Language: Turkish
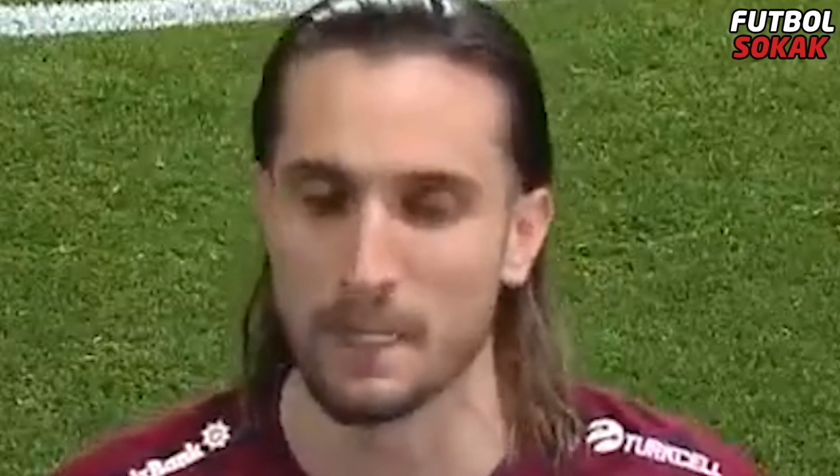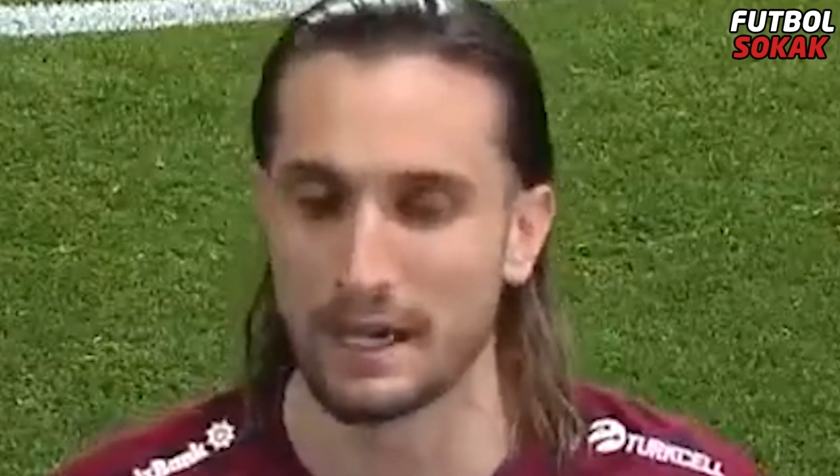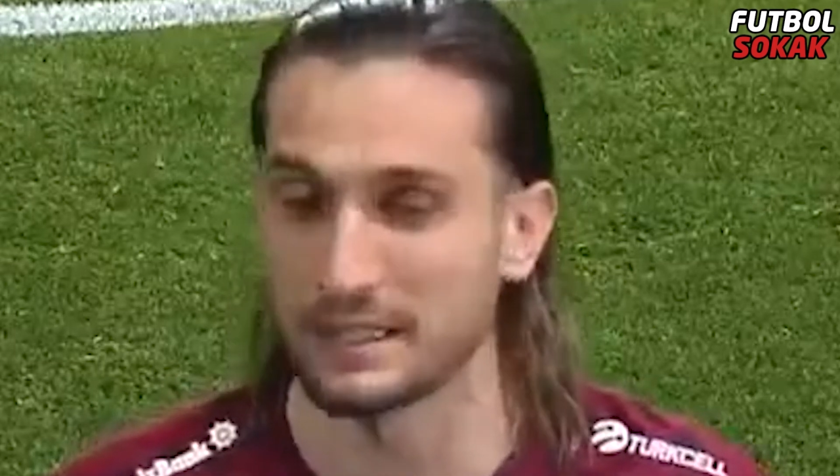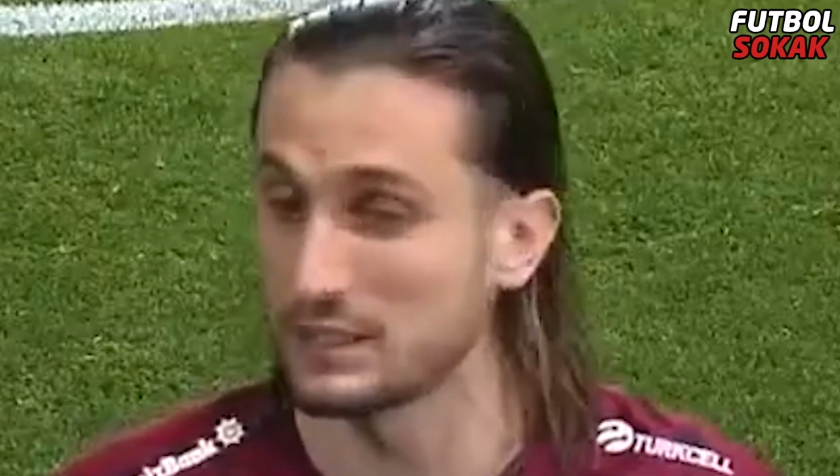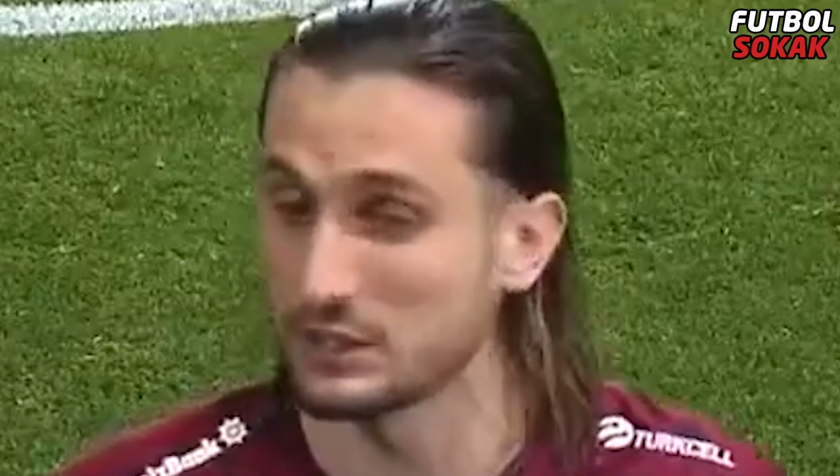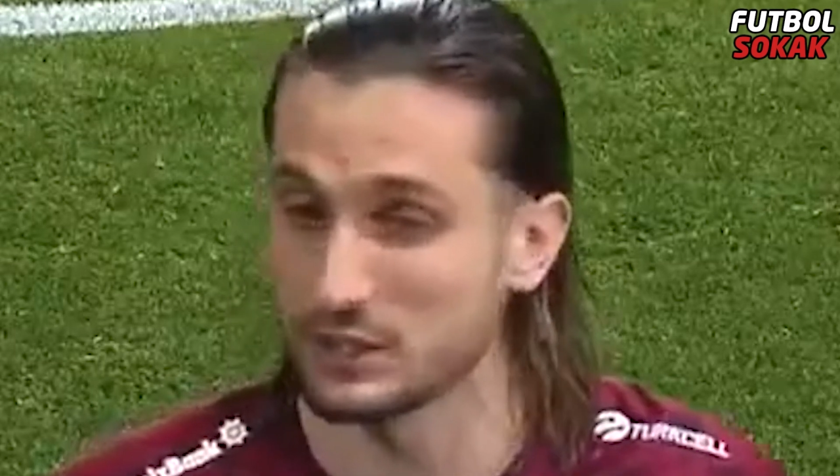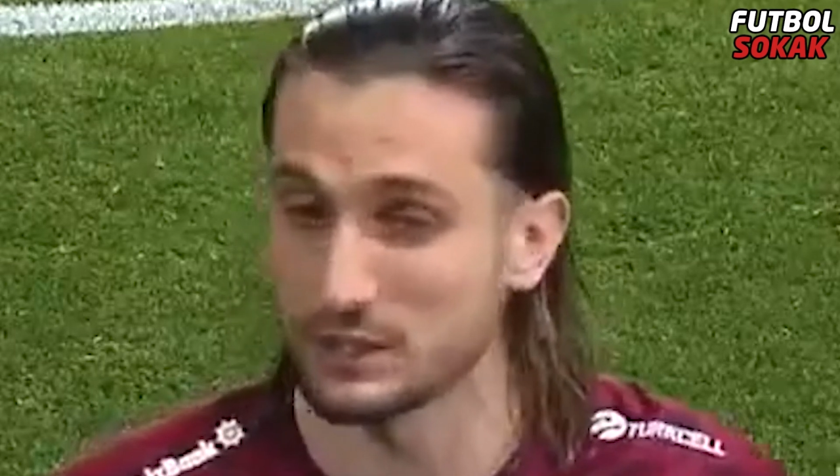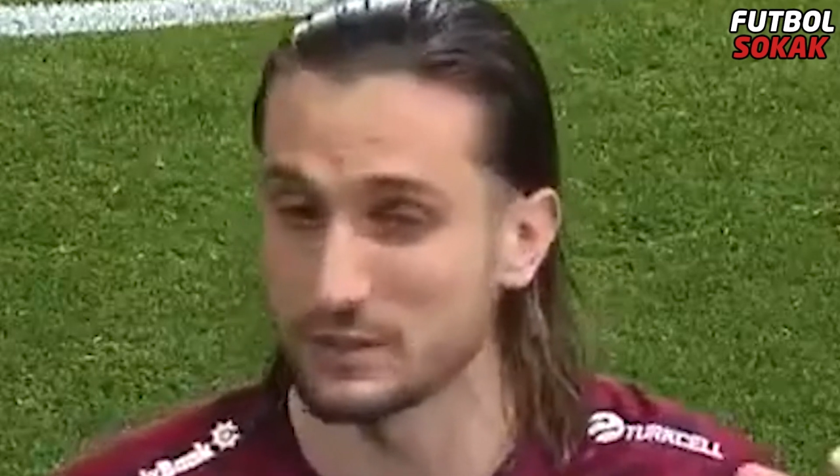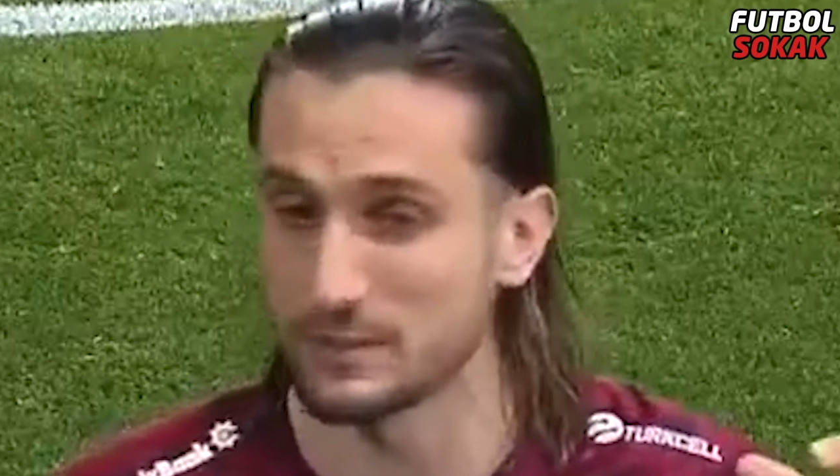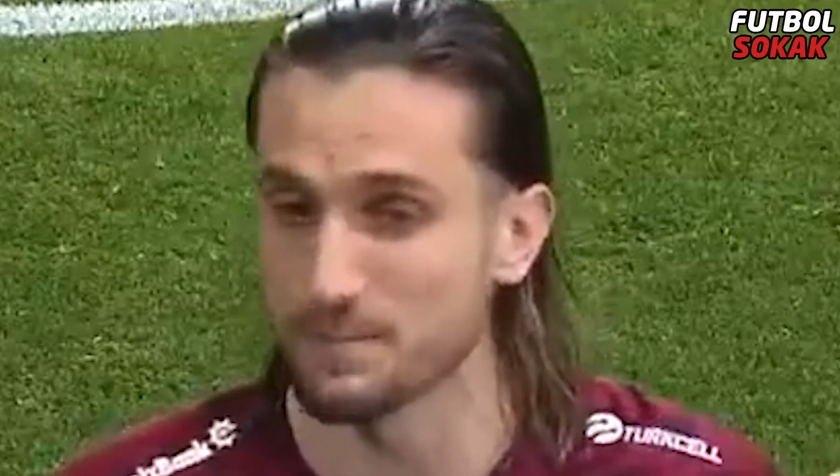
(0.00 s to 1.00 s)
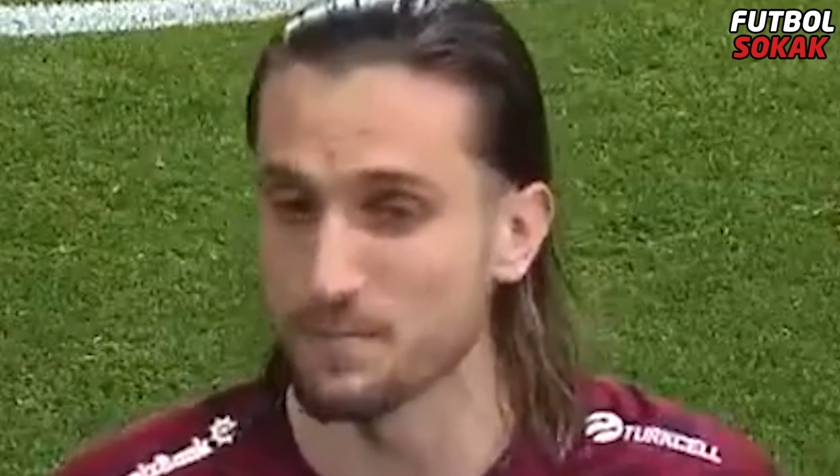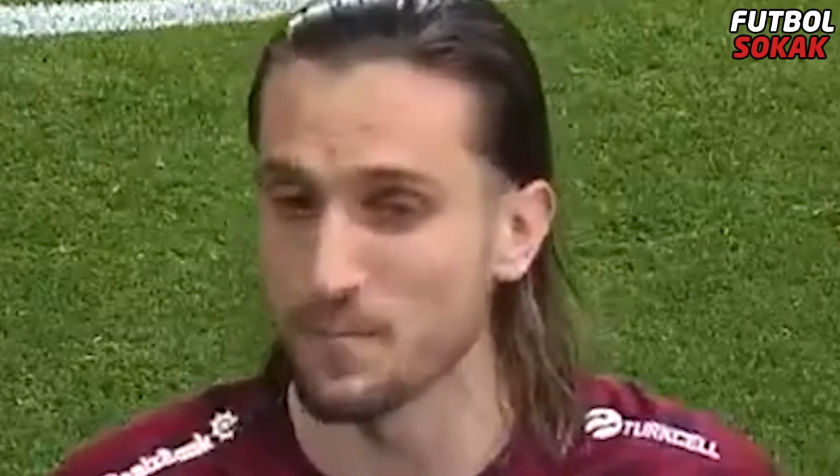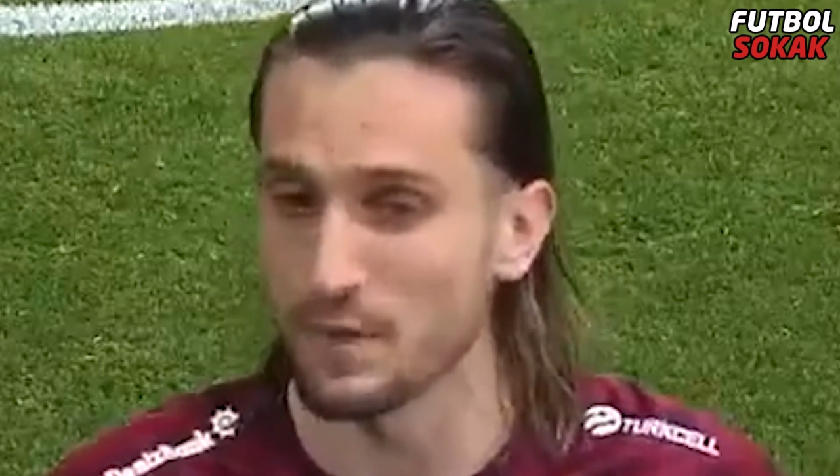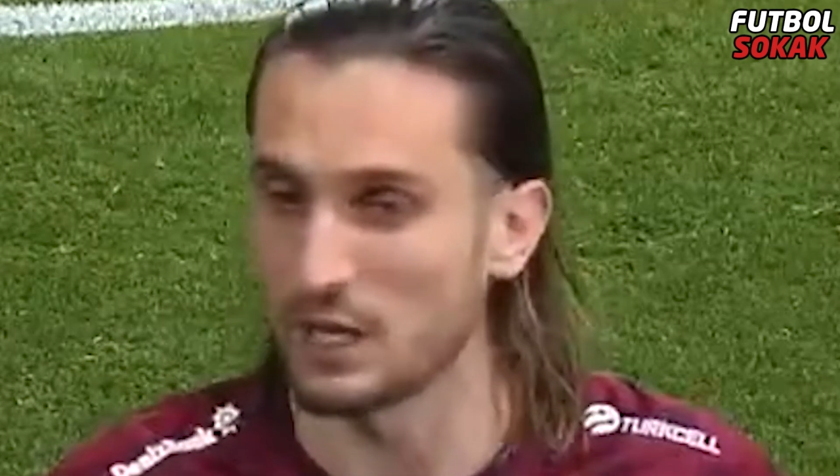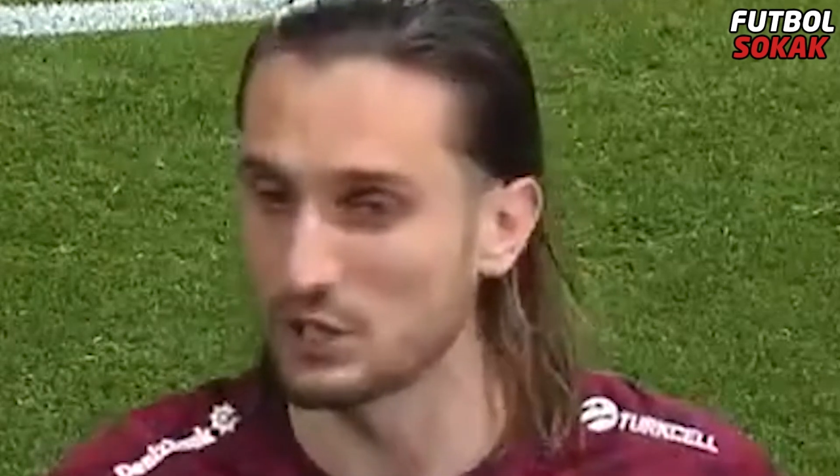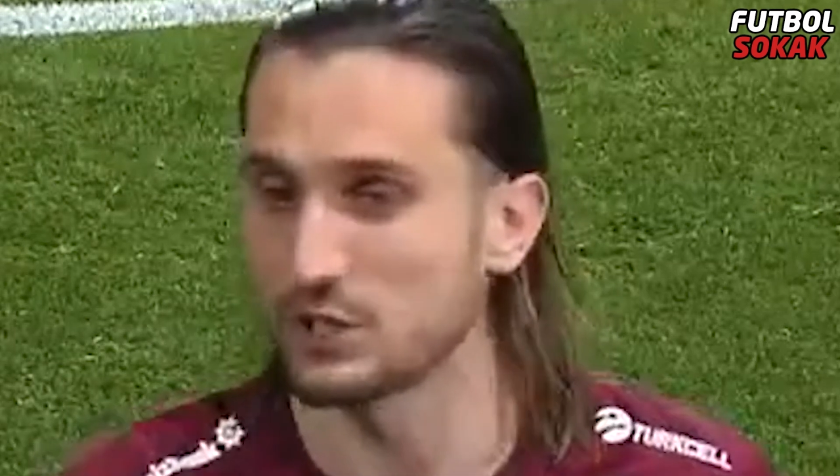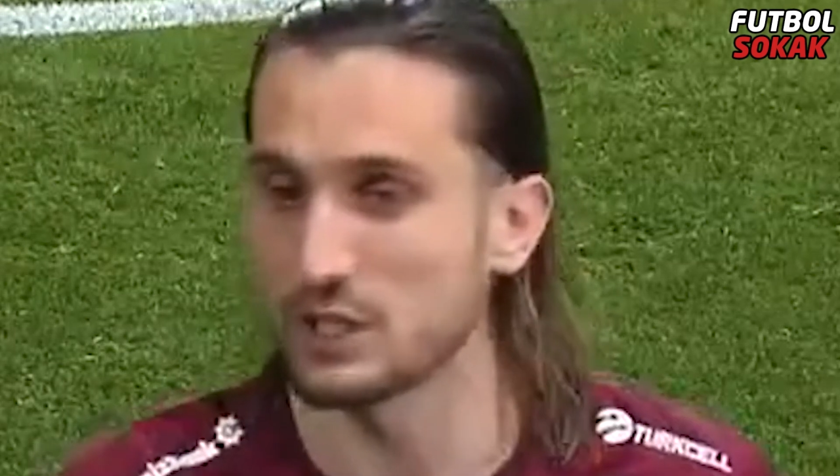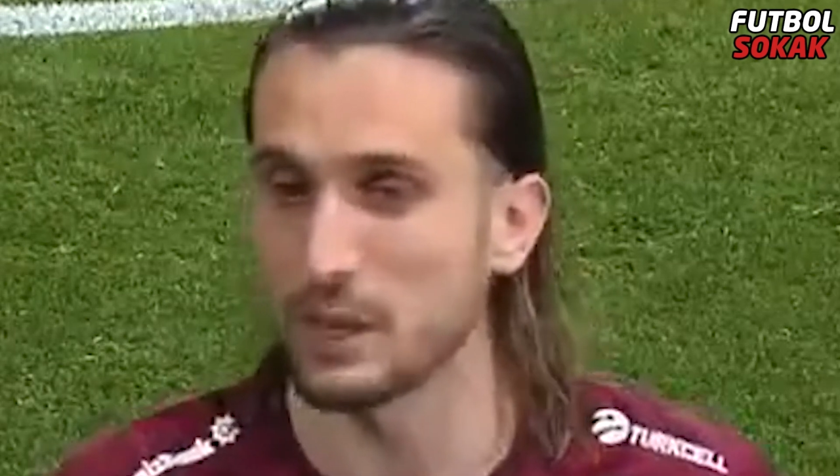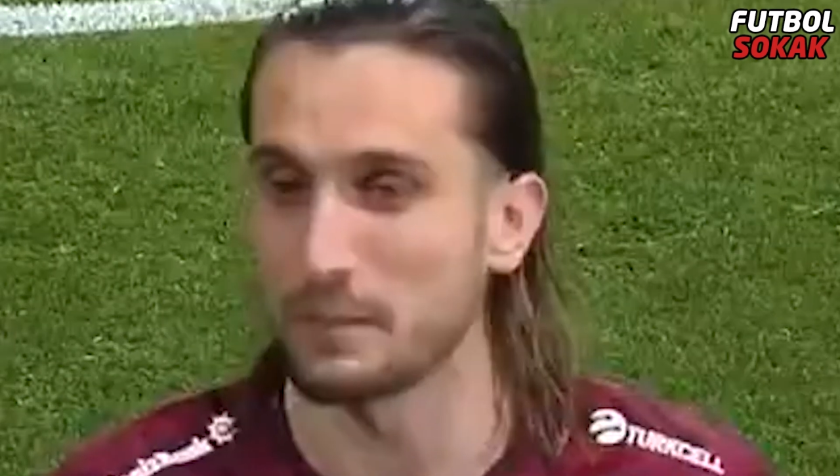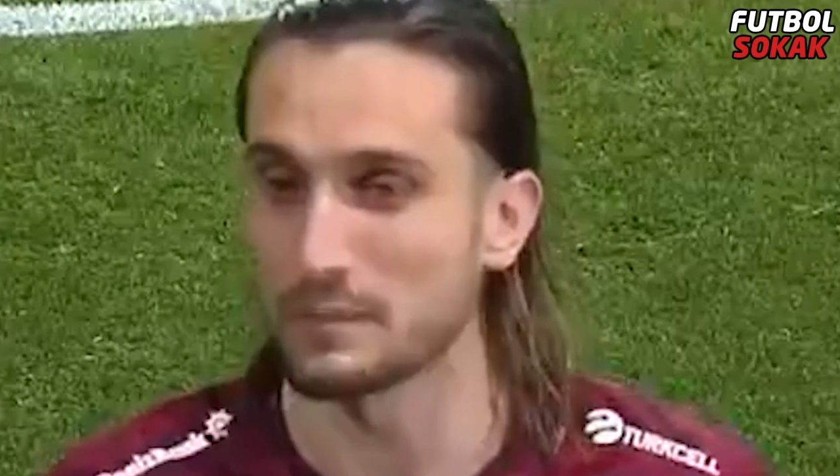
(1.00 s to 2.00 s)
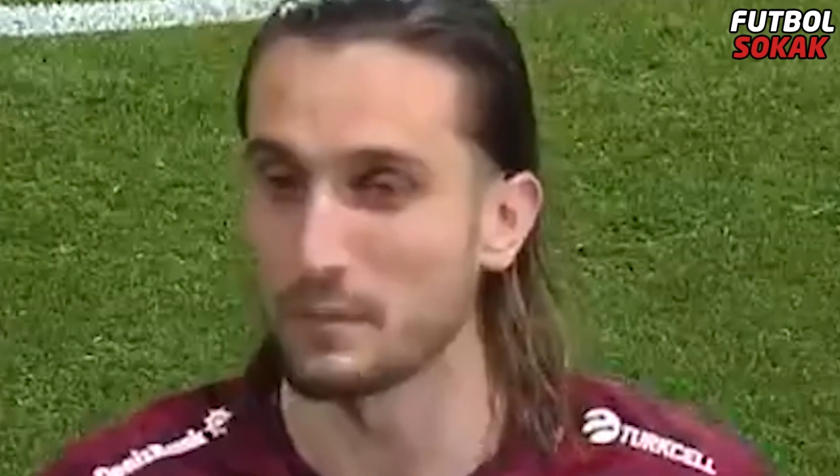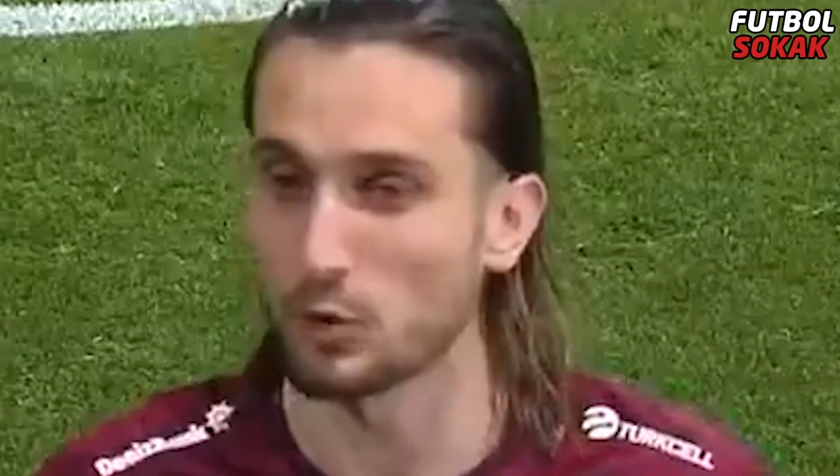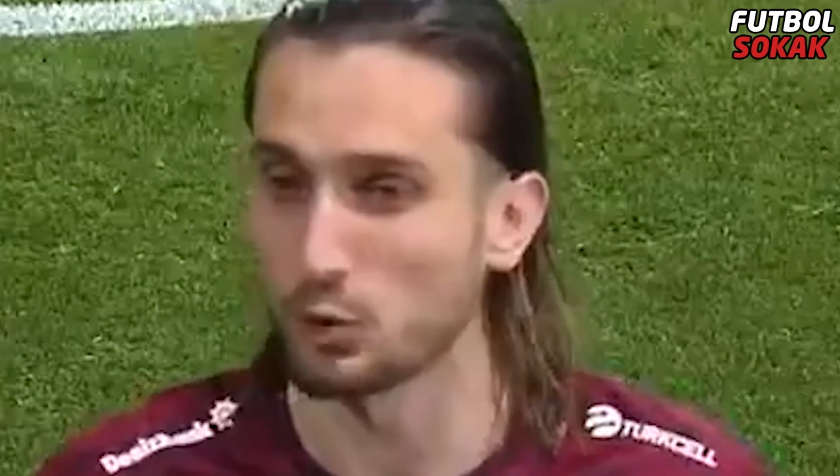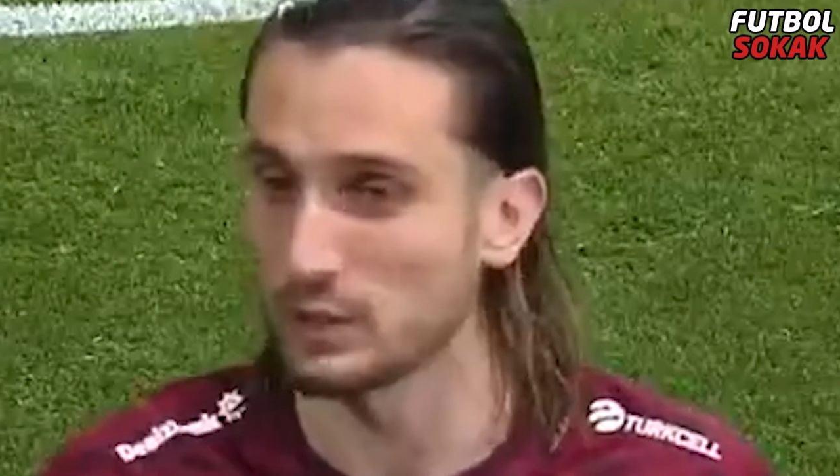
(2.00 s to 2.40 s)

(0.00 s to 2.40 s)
arkadaşlarımın açığını kapatmak,